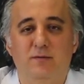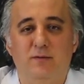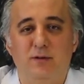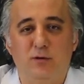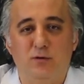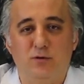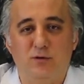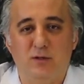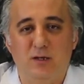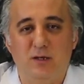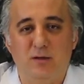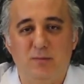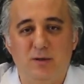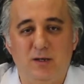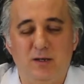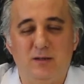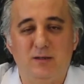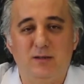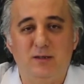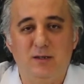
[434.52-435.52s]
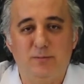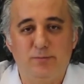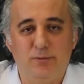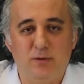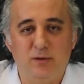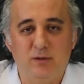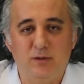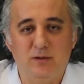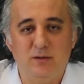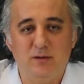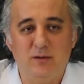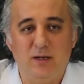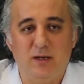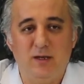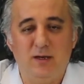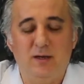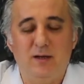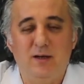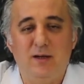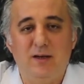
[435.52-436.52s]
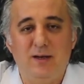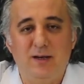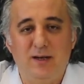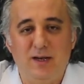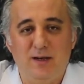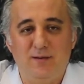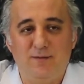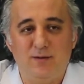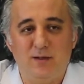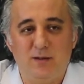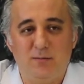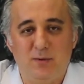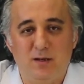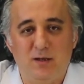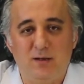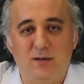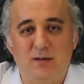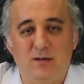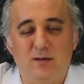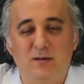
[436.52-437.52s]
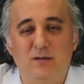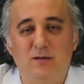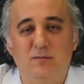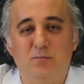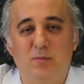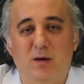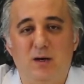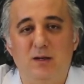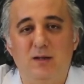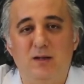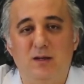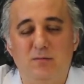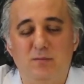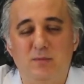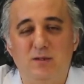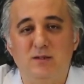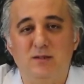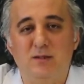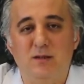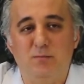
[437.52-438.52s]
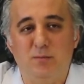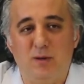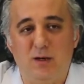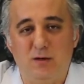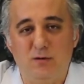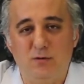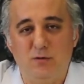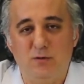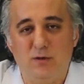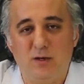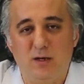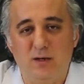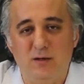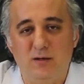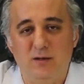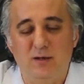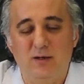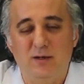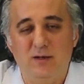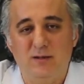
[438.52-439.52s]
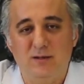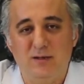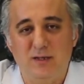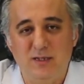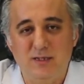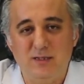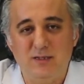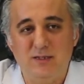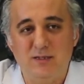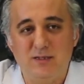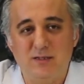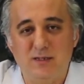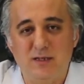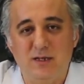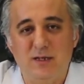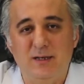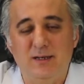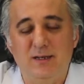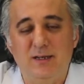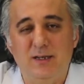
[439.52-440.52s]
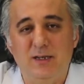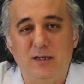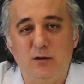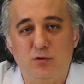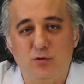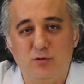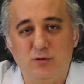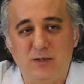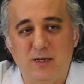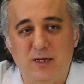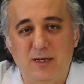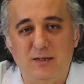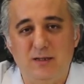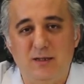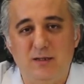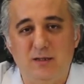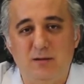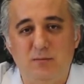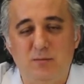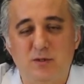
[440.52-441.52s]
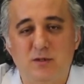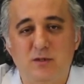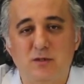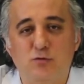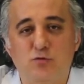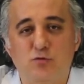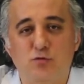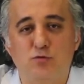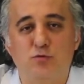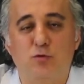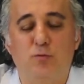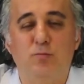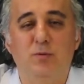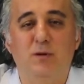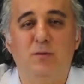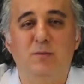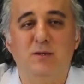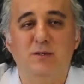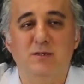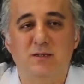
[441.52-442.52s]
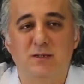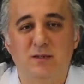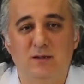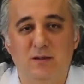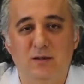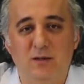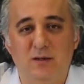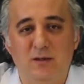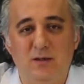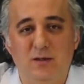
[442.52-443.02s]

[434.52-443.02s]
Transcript: varikosel ameliyatı yapıldığında lenf damarlarının bağlanmasına bağlı olarak testiste hidrosel dediğimiz su toplaması